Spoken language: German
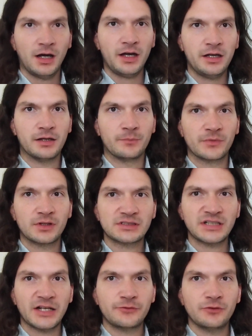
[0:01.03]
Hi,
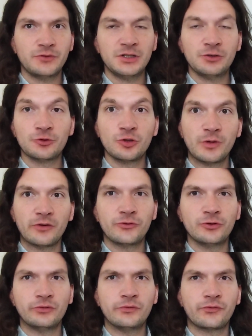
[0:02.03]
Zeit für Video Nummer
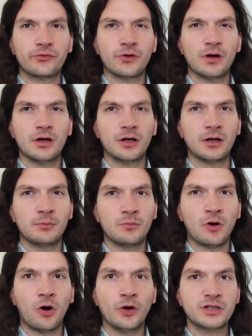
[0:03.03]
5.
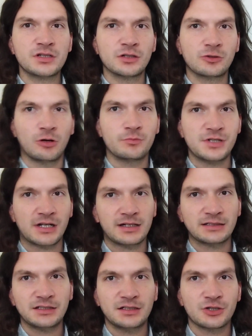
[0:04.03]
Ähm, heute kommt der
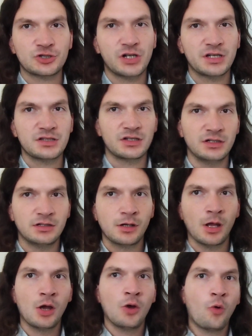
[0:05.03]
Klassiker
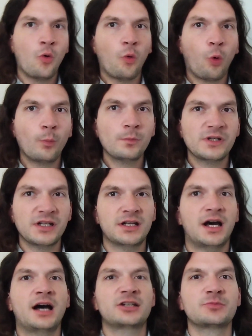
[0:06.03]
schlechthin, um
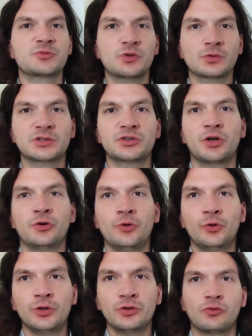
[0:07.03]
den Atemdruck zu
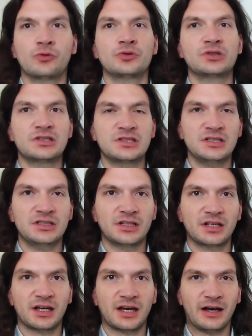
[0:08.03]
erhöhen und
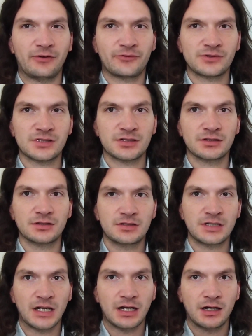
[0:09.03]
die Kraft
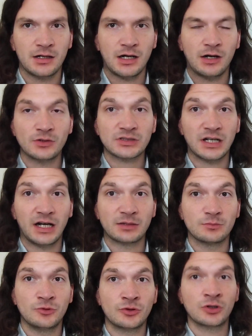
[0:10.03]
der
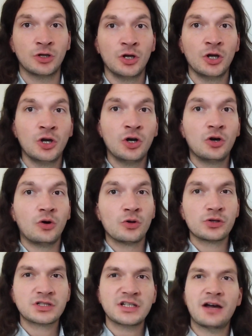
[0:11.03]
Ausatmung.
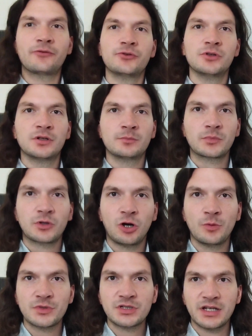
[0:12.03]
Und dafür
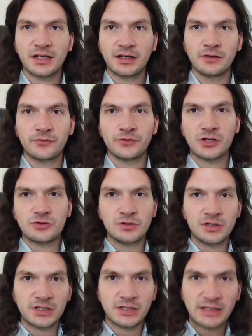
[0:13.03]
kommt der Griff
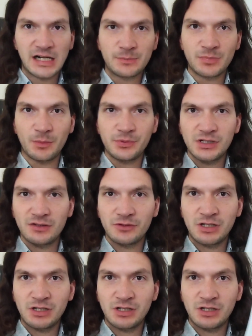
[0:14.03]
natürlich ins Altpapier.